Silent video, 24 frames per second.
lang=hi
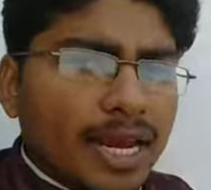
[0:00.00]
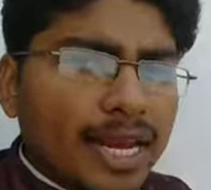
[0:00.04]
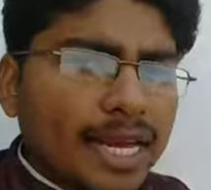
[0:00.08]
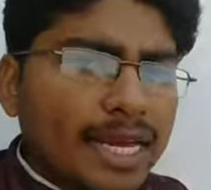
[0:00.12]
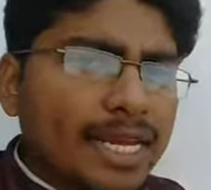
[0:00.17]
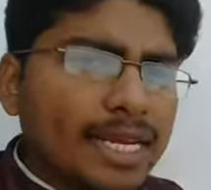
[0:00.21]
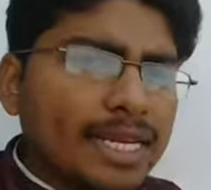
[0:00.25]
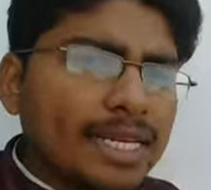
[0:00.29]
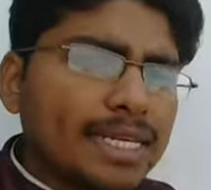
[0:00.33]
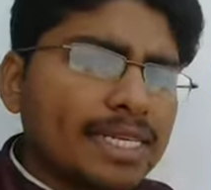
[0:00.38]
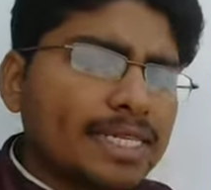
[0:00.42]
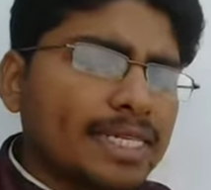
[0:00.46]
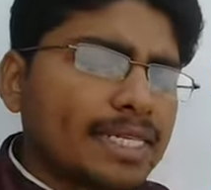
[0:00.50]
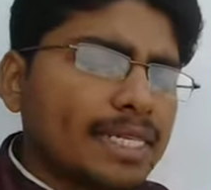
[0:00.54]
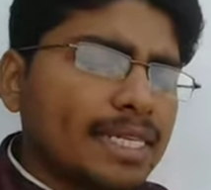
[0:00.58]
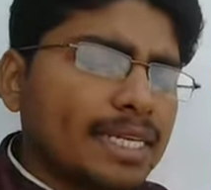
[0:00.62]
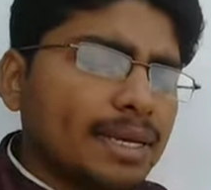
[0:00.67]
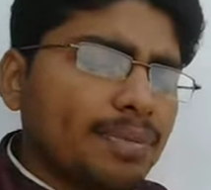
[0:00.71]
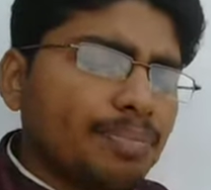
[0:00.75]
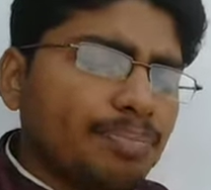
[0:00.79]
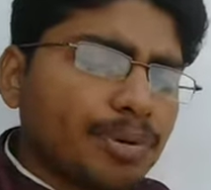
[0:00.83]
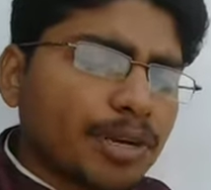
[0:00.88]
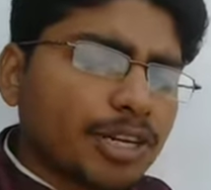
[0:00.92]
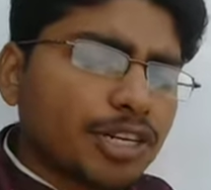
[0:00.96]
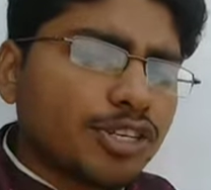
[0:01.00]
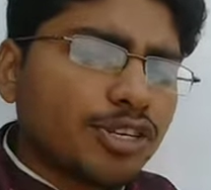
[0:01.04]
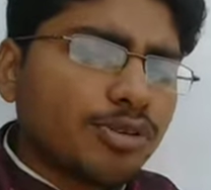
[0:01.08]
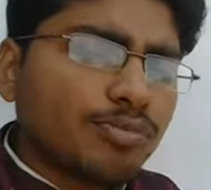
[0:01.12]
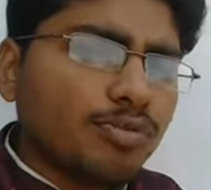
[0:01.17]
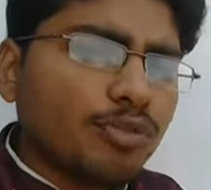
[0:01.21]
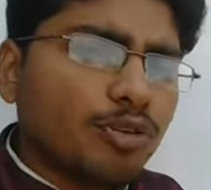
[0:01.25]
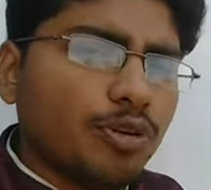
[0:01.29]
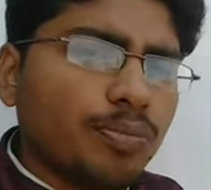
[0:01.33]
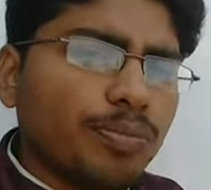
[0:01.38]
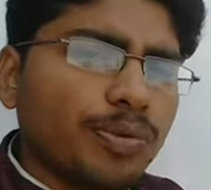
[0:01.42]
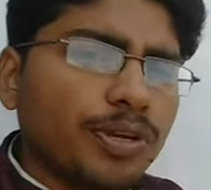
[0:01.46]
लेकिन इसकी
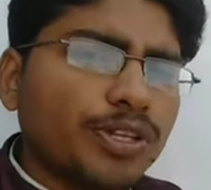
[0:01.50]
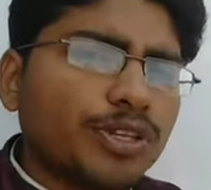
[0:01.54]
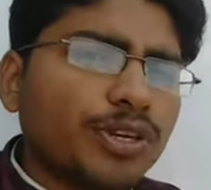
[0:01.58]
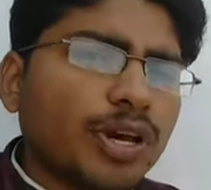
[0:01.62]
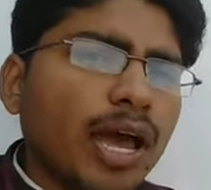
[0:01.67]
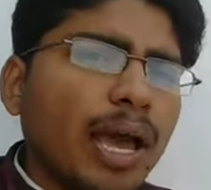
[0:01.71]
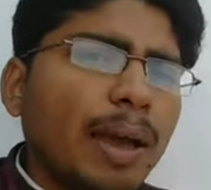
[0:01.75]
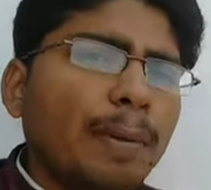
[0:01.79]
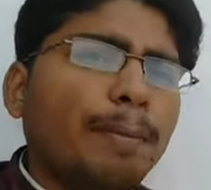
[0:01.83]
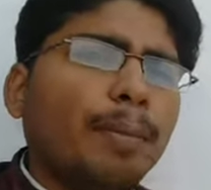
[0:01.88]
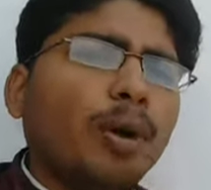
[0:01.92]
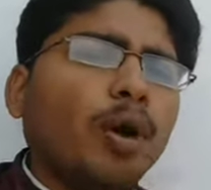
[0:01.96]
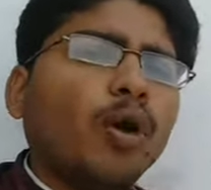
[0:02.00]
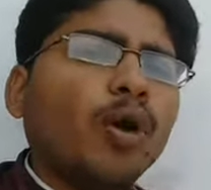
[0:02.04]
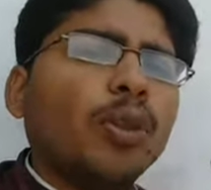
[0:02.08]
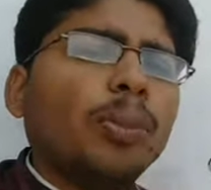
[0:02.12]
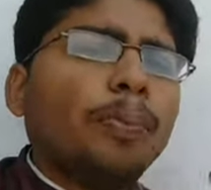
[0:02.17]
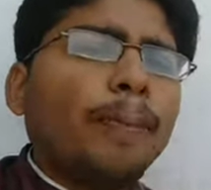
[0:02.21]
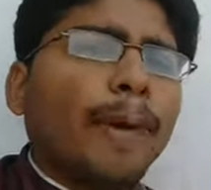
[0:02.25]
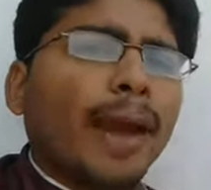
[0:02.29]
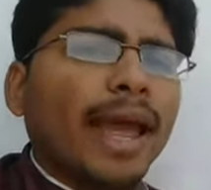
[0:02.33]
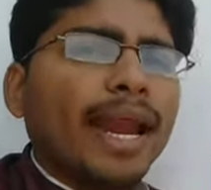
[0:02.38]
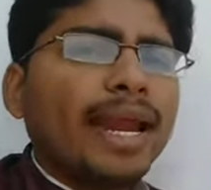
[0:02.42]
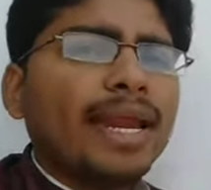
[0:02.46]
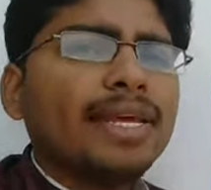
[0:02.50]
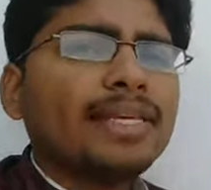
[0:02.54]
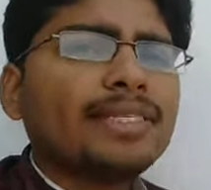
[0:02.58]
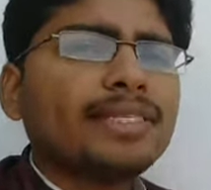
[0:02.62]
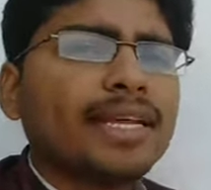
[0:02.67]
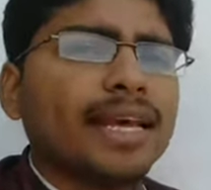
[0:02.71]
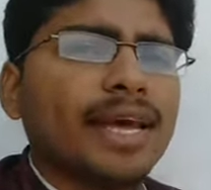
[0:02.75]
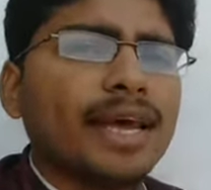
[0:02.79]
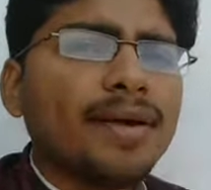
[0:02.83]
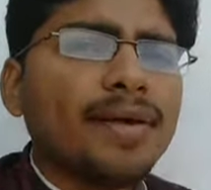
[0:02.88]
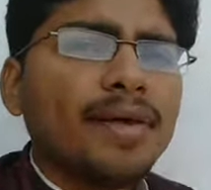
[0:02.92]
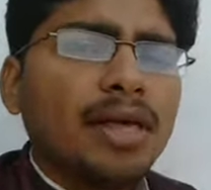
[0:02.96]
पृष्ठभूमि जो है बहुत पहले
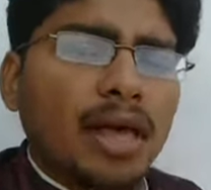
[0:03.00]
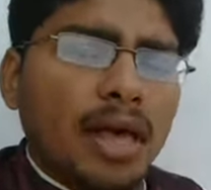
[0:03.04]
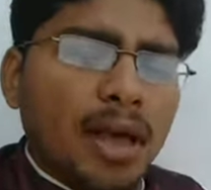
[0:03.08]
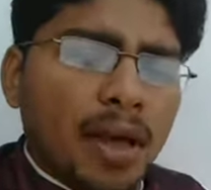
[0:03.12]
से